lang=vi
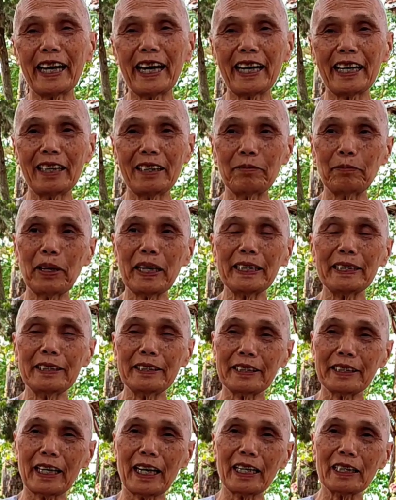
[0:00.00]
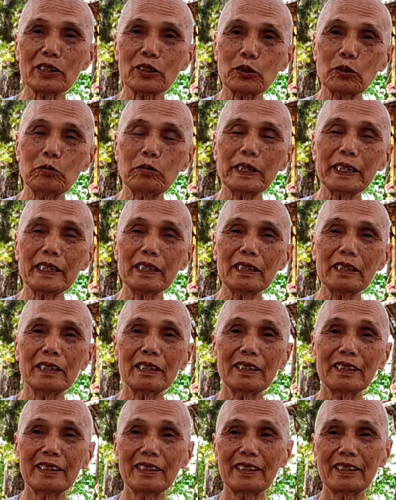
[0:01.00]
đài mây rạng tu nghi
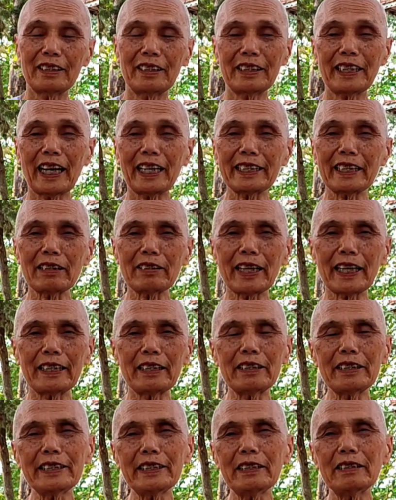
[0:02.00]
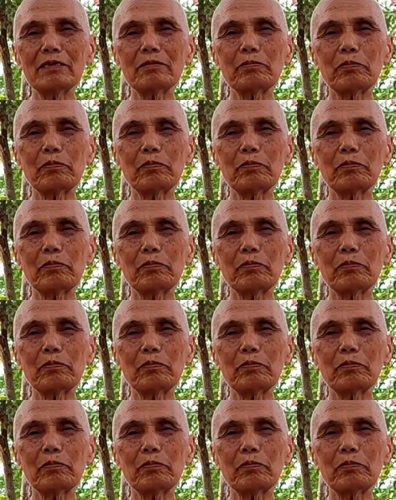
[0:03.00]
thì tại sao thầy nói